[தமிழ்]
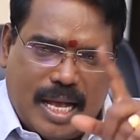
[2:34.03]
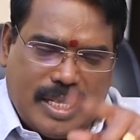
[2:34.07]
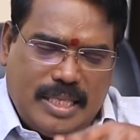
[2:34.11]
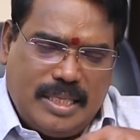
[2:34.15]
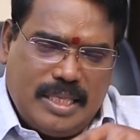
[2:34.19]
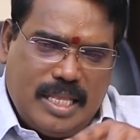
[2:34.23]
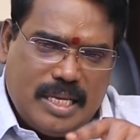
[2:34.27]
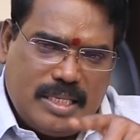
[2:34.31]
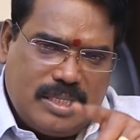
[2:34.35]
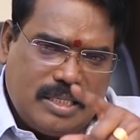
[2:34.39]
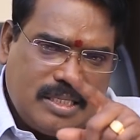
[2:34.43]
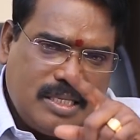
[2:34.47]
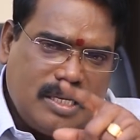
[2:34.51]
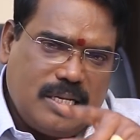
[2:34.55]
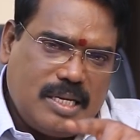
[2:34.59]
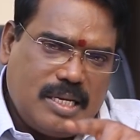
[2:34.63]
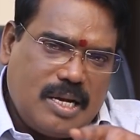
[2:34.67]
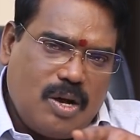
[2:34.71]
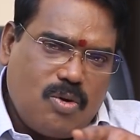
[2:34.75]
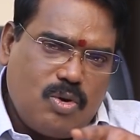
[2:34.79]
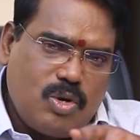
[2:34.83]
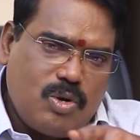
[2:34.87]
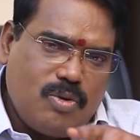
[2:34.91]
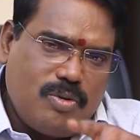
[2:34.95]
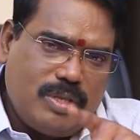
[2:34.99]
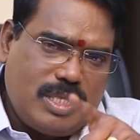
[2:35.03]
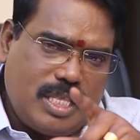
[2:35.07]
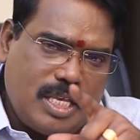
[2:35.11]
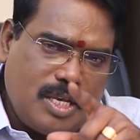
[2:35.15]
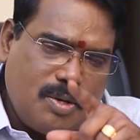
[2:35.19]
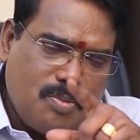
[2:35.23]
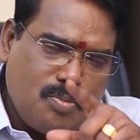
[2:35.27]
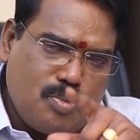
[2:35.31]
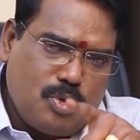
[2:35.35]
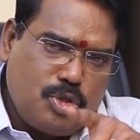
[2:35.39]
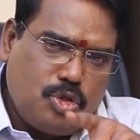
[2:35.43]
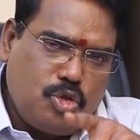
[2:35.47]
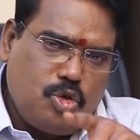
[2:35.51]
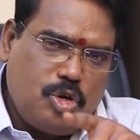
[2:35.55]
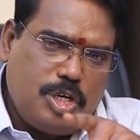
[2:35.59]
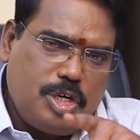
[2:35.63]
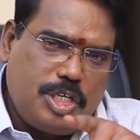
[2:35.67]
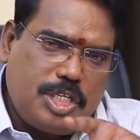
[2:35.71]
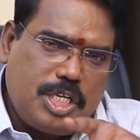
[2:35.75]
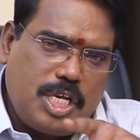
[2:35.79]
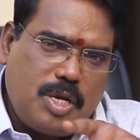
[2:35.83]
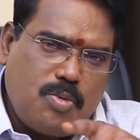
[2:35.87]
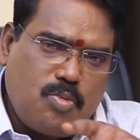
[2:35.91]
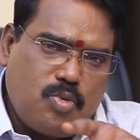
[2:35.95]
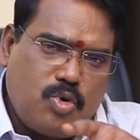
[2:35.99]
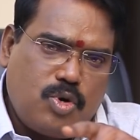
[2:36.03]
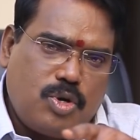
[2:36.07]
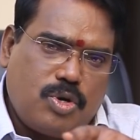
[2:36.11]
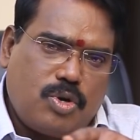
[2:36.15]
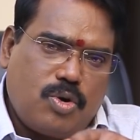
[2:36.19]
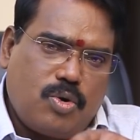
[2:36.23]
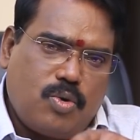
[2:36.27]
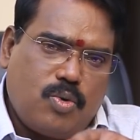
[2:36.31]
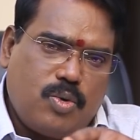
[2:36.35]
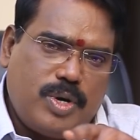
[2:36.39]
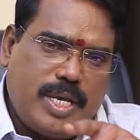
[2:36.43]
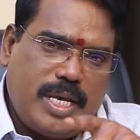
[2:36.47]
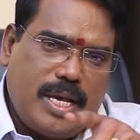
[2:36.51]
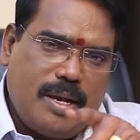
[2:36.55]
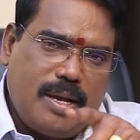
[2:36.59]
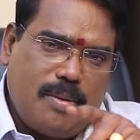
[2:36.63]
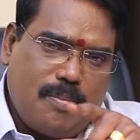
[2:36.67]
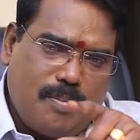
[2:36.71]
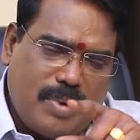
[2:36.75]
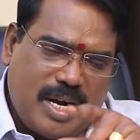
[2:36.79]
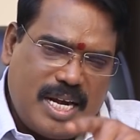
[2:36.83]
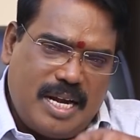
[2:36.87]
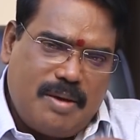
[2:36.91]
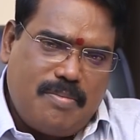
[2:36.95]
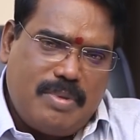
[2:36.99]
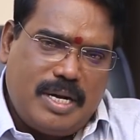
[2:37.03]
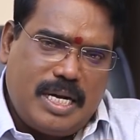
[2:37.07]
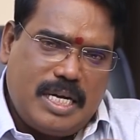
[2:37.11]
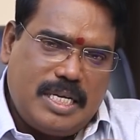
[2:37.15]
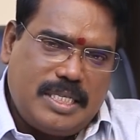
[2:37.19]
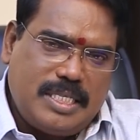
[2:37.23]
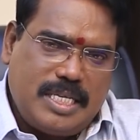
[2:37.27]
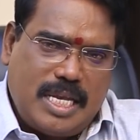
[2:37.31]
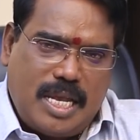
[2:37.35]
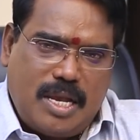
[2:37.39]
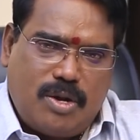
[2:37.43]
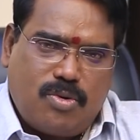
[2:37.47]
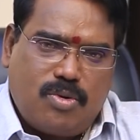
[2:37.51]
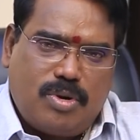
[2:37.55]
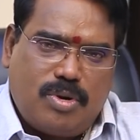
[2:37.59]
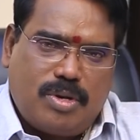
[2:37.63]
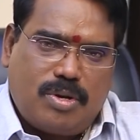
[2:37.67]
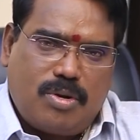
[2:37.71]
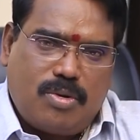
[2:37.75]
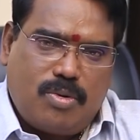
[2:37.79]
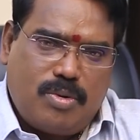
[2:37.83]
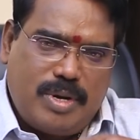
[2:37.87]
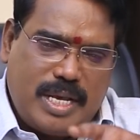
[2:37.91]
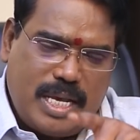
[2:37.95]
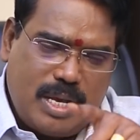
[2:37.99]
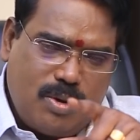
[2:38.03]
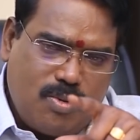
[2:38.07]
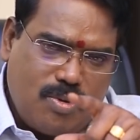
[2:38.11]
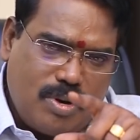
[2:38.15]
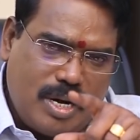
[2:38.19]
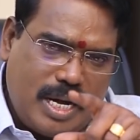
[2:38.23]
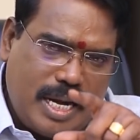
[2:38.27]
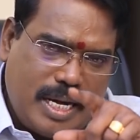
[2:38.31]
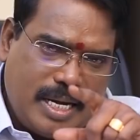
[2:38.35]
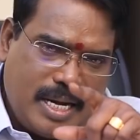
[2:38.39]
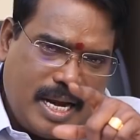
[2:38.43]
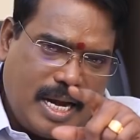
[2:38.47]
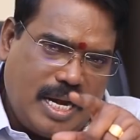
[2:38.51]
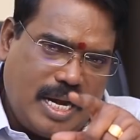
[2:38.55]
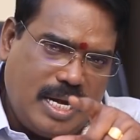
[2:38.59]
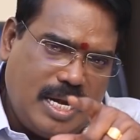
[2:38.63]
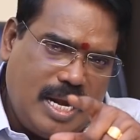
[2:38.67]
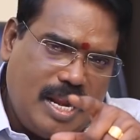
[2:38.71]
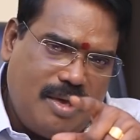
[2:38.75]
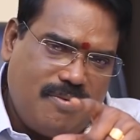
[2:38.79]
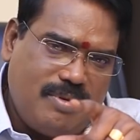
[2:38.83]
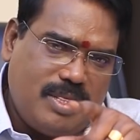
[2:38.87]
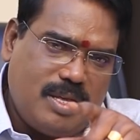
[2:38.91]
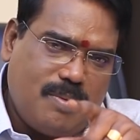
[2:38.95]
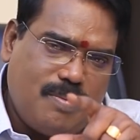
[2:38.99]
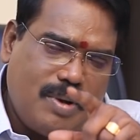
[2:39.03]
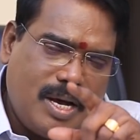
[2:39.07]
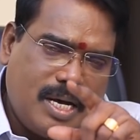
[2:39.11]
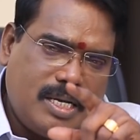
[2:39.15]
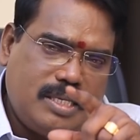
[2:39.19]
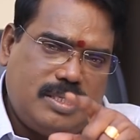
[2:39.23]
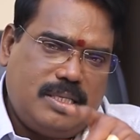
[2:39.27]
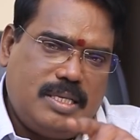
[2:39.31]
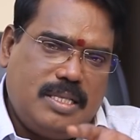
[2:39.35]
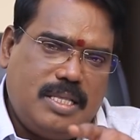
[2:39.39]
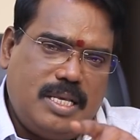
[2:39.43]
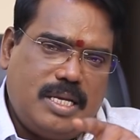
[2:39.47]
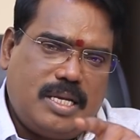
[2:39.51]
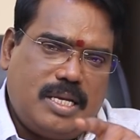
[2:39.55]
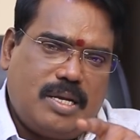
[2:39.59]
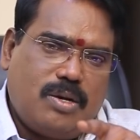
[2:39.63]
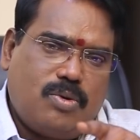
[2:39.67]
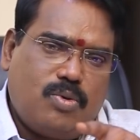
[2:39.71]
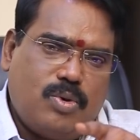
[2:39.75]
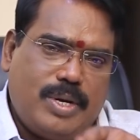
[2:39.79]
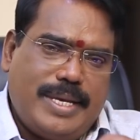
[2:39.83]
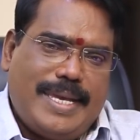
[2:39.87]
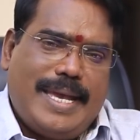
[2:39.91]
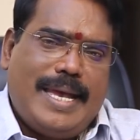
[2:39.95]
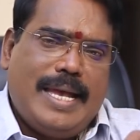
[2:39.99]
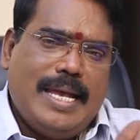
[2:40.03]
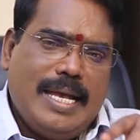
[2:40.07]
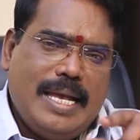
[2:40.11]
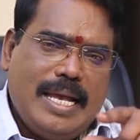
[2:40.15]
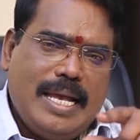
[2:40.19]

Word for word: அந்தஸ்து கௌரவத்தையும் புத்துணர்ச்சியும் கொடுக்கக்கூடிய மன மகிழ்ச்சியை கொடுக்கக்கூடிய உங்களை நல்ல விதமாக சிந்திக்கக்கூடிய